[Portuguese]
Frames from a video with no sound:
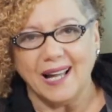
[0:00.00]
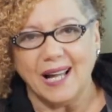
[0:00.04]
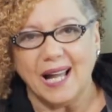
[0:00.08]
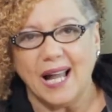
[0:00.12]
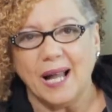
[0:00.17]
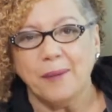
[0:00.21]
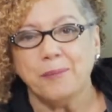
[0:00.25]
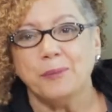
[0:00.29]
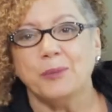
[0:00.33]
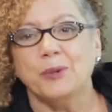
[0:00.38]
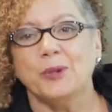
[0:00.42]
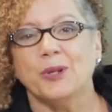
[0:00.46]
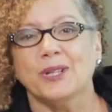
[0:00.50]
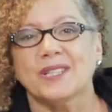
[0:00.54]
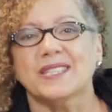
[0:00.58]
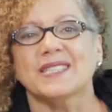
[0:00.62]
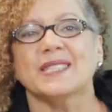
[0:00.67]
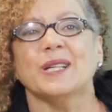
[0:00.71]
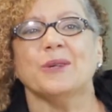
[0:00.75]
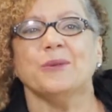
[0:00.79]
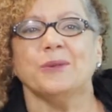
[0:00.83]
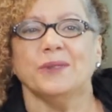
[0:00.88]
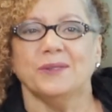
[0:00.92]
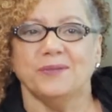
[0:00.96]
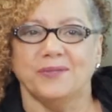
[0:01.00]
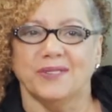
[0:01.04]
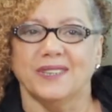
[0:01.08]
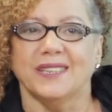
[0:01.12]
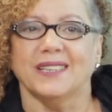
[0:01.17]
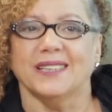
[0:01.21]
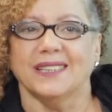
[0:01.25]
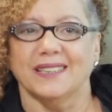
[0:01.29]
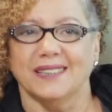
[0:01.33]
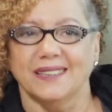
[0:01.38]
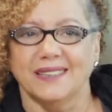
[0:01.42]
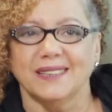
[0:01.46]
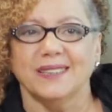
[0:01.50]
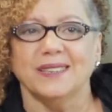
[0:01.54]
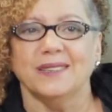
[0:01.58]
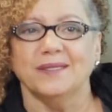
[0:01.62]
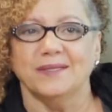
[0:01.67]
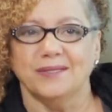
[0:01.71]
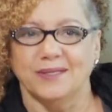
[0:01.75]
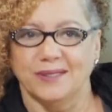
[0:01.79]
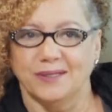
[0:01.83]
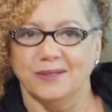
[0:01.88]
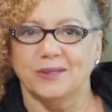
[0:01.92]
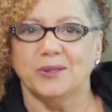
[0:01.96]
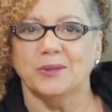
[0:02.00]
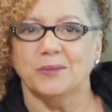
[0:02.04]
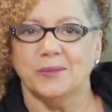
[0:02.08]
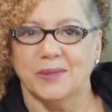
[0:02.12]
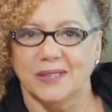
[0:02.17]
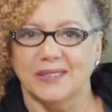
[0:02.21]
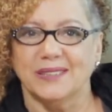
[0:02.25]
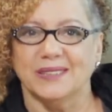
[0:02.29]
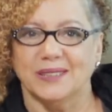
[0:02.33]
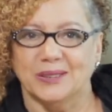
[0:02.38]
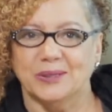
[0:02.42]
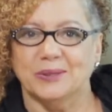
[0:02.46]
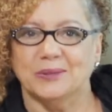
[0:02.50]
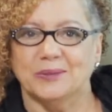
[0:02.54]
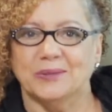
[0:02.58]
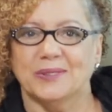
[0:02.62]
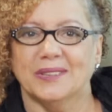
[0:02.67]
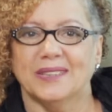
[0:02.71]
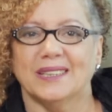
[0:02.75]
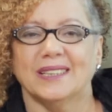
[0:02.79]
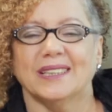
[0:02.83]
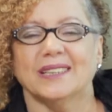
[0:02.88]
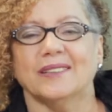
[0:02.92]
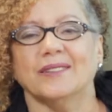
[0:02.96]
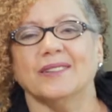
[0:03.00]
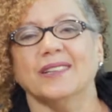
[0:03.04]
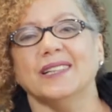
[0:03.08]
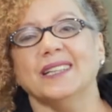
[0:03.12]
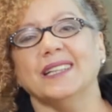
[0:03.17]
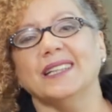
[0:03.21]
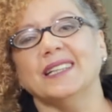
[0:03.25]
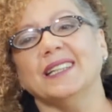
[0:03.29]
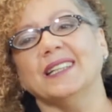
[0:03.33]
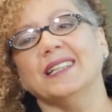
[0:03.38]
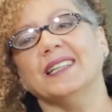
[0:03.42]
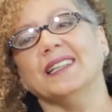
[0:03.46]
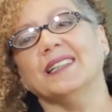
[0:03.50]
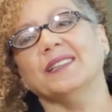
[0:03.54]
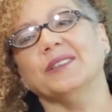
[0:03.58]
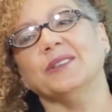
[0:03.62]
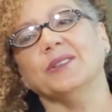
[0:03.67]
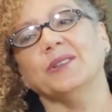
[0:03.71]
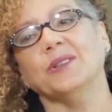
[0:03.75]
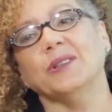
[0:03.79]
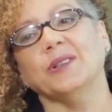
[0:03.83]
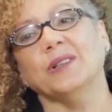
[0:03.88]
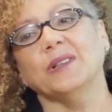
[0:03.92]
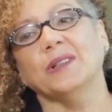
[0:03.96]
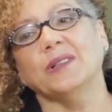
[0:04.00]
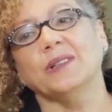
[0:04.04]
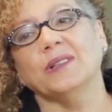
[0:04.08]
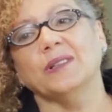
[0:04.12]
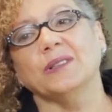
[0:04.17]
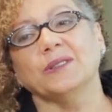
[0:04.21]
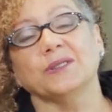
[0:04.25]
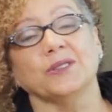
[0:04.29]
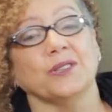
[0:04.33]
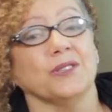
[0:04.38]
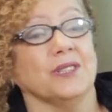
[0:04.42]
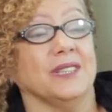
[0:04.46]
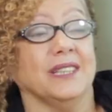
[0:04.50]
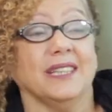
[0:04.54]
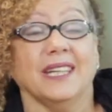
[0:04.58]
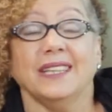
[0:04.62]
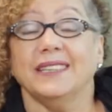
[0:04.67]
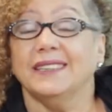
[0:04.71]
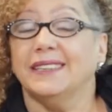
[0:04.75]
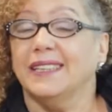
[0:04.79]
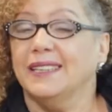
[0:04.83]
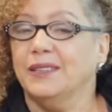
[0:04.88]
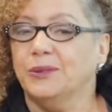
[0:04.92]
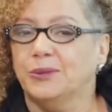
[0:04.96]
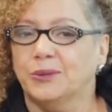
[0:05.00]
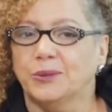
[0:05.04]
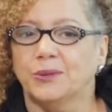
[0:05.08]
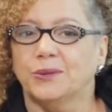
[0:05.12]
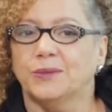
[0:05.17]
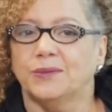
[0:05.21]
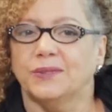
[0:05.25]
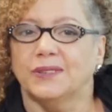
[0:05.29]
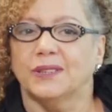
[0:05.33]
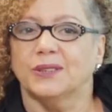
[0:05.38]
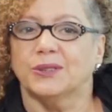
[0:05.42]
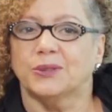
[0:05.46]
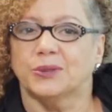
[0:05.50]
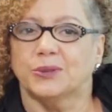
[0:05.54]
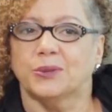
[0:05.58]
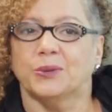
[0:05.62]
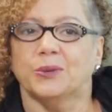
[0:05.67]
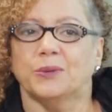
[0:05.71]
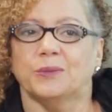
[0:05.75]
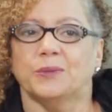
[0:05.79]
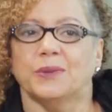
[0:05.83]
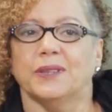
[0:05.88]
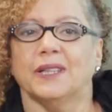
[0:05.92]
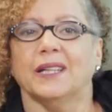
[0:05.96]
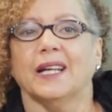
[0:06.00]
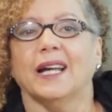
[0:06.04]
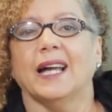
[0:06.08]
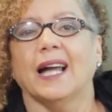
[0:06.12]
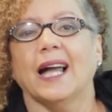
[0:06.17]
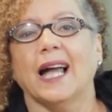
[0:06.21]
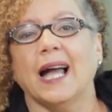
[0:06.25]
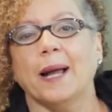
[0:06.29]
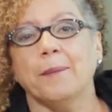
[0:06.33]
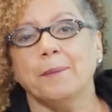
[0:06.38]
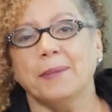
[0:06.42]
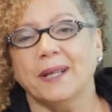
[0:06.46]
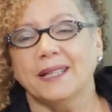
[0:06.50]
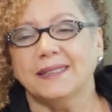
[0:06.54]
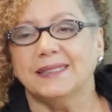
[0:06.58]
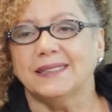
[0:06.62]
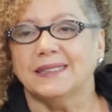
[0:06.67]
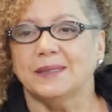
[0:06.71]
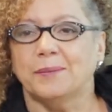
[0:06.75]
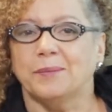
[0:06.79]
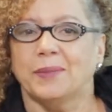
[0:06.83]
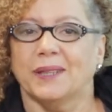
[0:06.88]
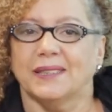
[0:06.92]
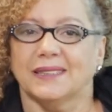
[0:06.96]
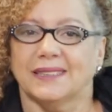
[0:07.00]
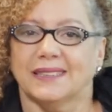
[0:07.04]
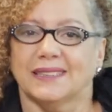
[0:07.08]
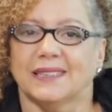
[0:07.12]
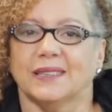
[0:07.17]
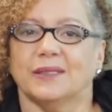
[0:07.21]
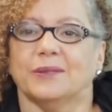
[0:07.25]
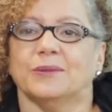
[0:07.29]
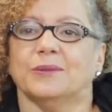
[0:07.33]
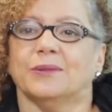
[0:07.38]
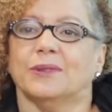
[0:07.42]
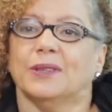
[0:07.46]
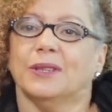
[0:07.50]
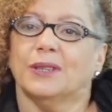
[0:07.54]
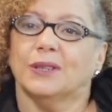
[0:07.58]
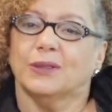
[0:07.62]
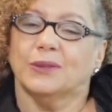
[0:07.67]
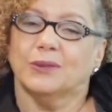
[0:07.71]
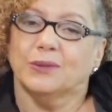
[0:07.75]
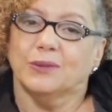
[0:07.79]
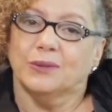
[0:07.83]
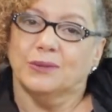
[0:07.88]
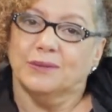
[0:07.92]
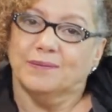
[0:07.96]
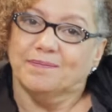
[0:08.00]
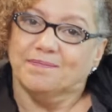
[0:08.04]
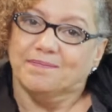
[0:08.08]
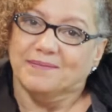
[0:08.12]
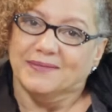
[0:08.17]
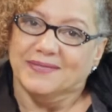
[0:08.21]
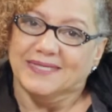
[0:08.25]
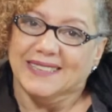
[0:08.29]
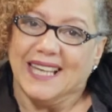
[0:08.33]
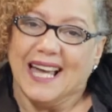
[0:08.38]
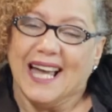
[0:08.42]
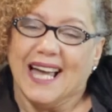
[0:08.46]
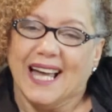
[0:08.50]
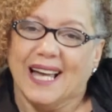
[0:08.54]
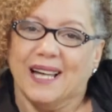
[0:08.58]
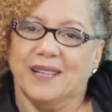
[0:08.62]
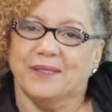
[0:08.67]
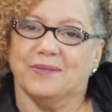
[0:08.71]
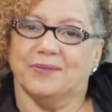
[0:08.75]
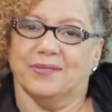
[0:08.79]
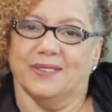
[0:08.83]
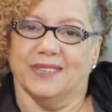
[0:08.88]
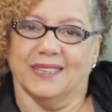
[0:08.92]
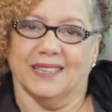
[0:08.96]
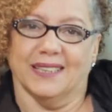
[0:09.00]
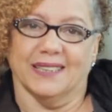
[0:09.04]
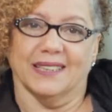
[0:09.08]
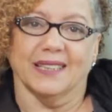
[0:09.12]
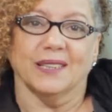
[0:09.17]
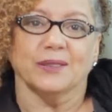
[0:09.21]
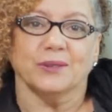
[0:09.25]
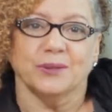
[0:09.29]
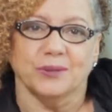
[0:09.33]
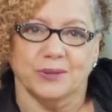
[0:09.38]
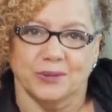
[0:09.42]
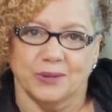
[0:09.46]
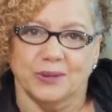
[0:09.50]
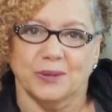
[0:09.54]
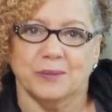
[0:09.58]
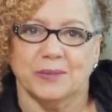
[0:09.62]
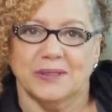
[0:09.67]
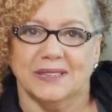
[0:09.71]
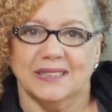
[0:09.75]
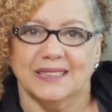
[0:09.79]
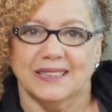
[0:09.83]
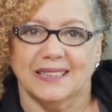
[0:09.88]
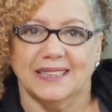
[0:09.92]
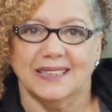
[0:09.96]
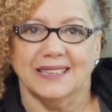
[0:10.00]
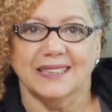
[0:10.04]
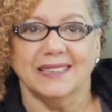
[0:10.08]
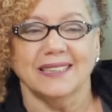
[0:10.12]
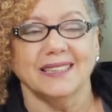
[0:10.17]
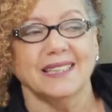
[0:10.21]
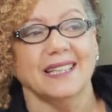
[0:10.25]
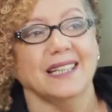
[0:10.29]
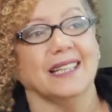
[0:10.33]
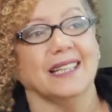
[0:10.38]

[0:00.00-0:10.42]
a porção africana que vive no Brasil. Não é? Não, ninguém tem dúvida sobre a participação da África na cultura brasileira.